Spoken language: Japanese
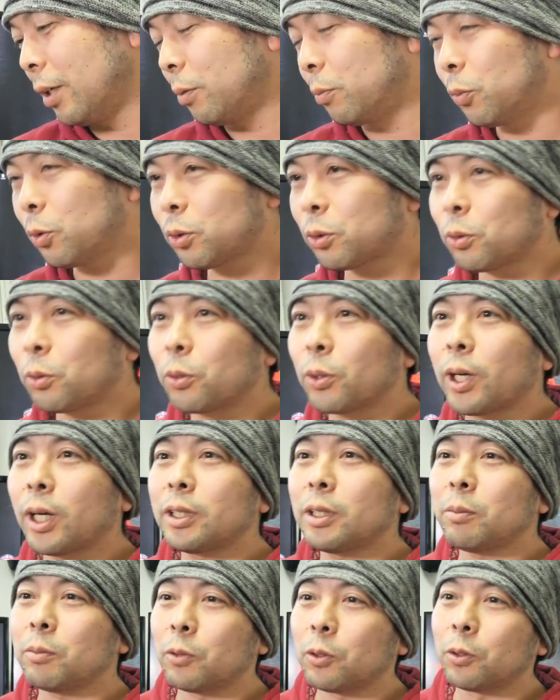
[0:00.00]
もっと
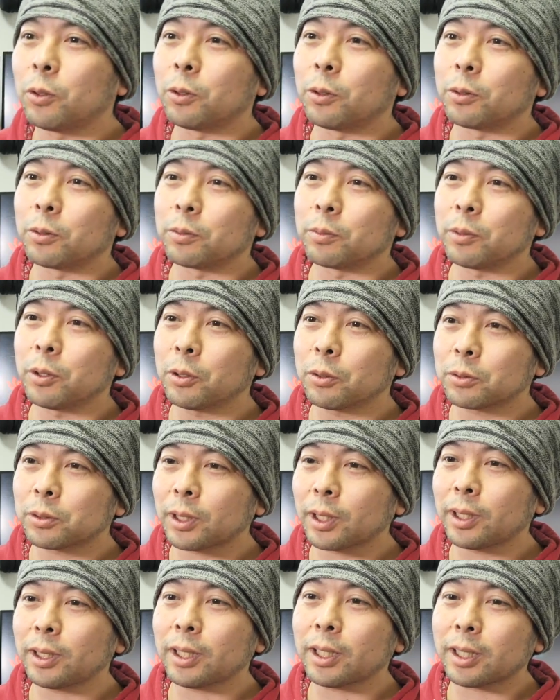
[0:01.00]
他にも魅力
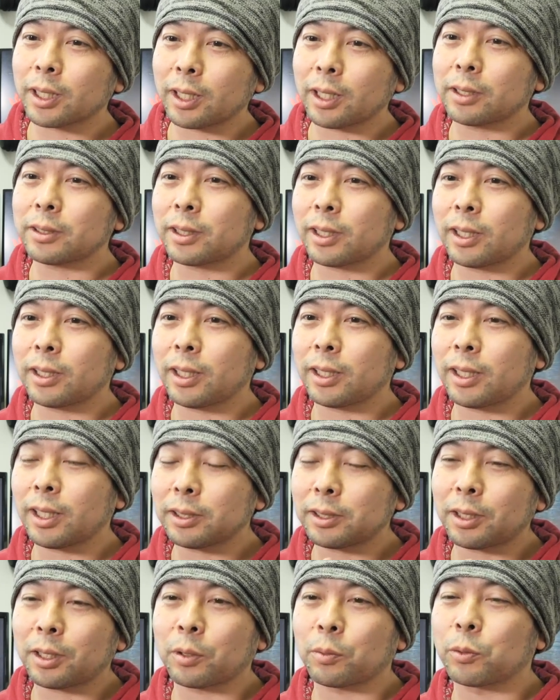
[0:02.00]
的なキャラクターで
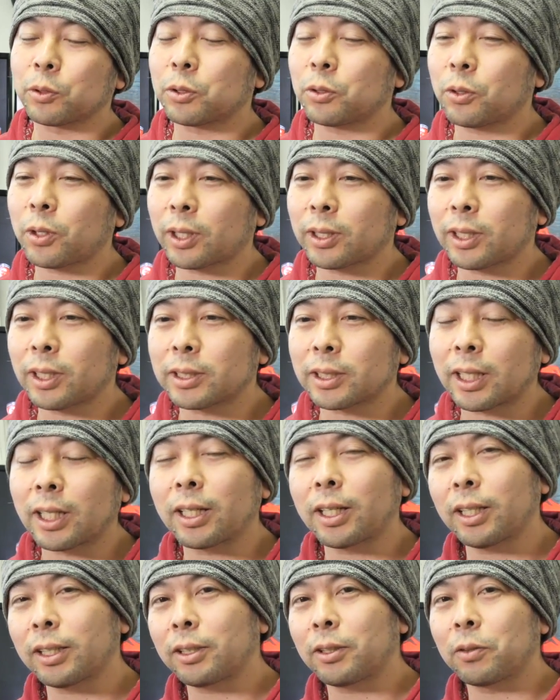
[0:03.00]
出したら面白かったんじゃな
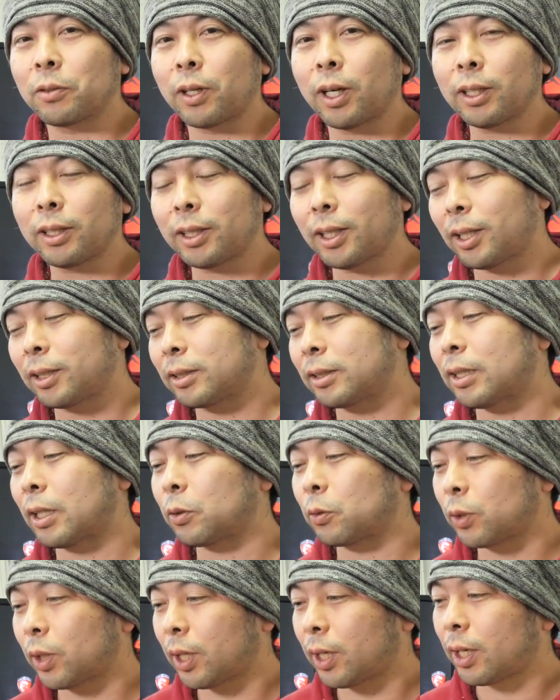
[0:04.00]
いかっていうのはあったはずな
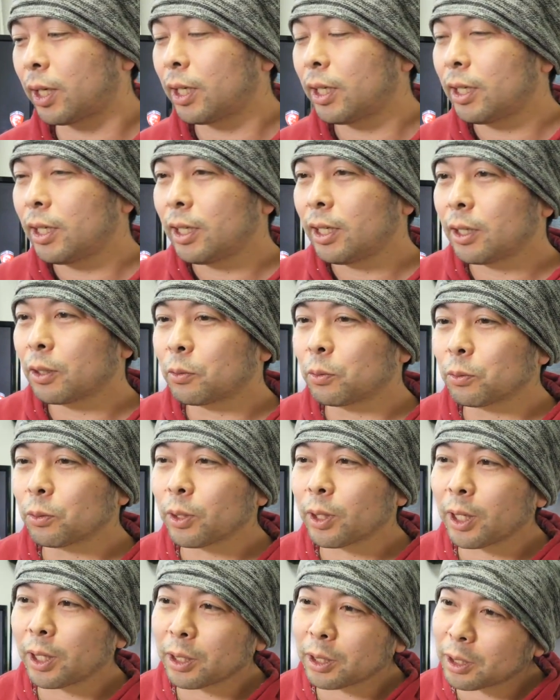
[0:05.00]
のでこ
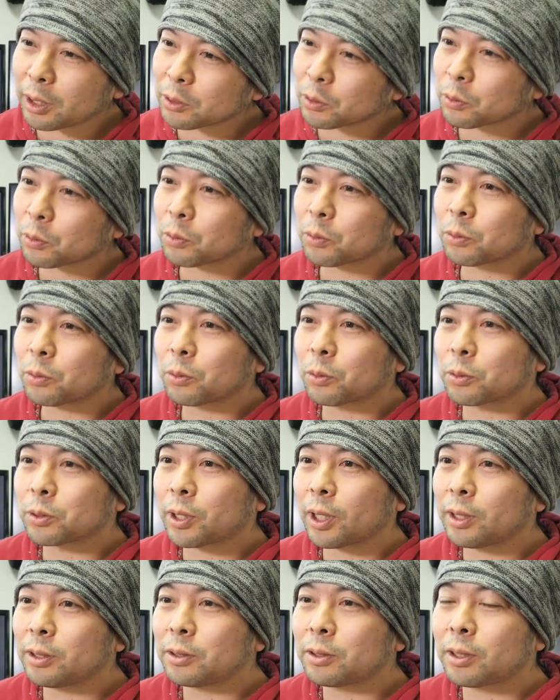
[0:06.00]
の辺がちょっと
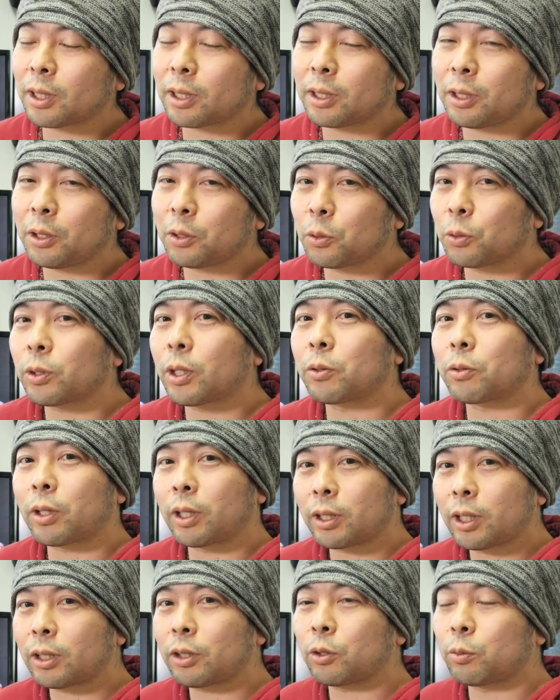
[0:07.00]
センス的にどうなの
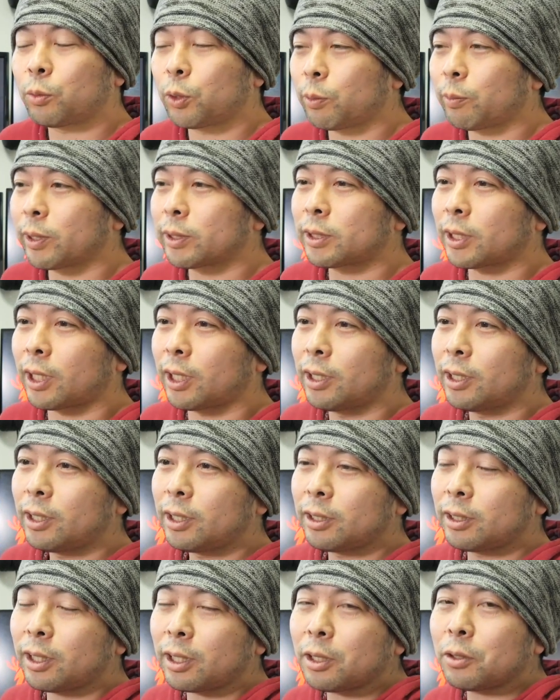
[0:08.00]
かなって思いました
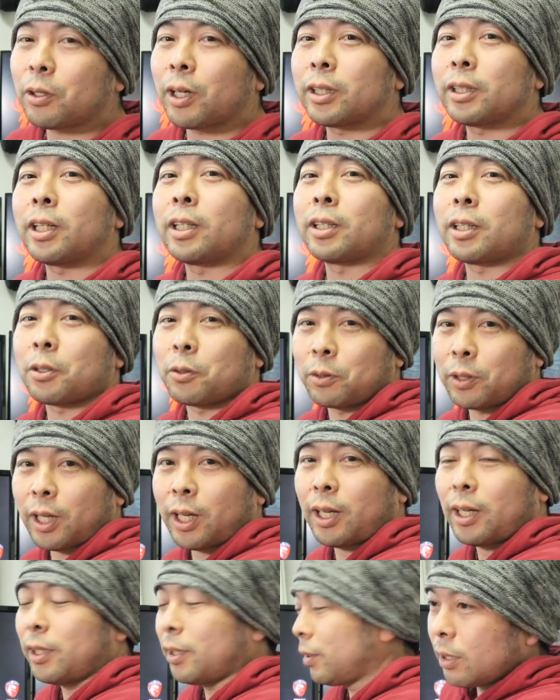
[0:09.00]
誰の案なんだろう
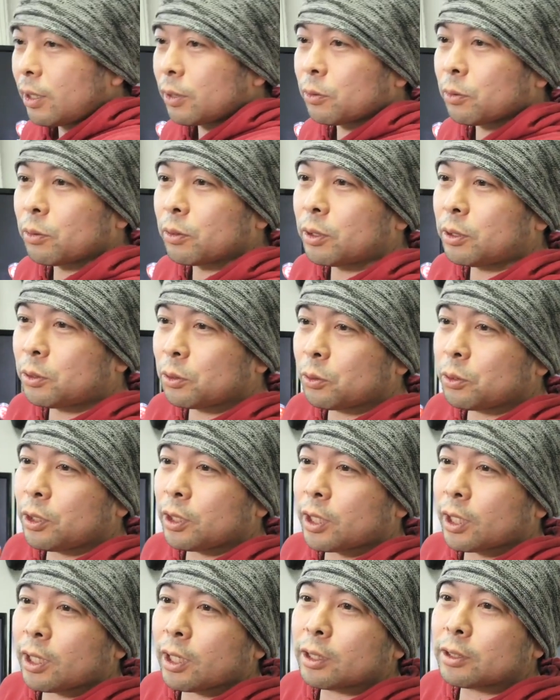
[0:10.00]
ねあの非常
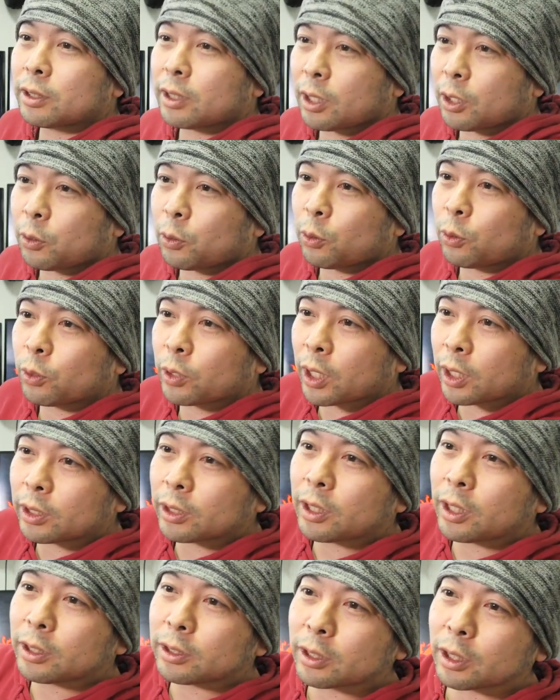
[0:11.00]
にキャラクターを
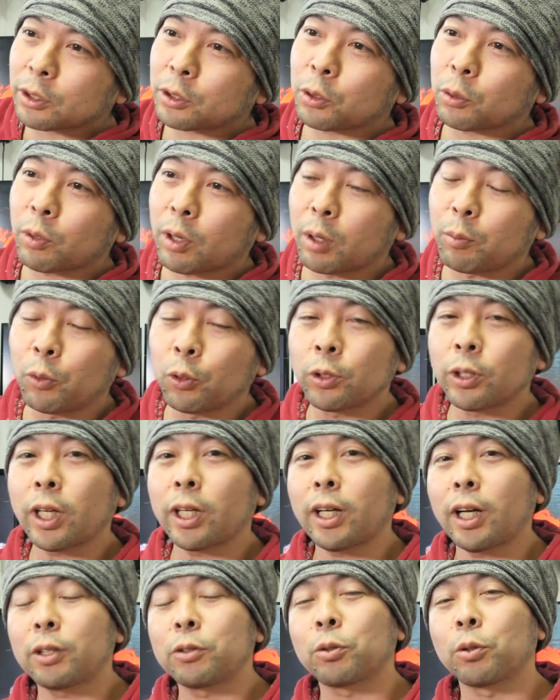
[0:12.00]
決定した人は問
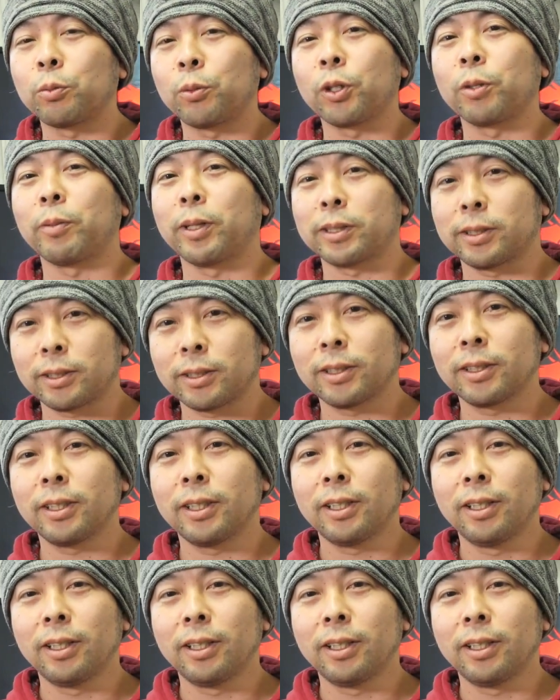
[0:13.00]
題あると思います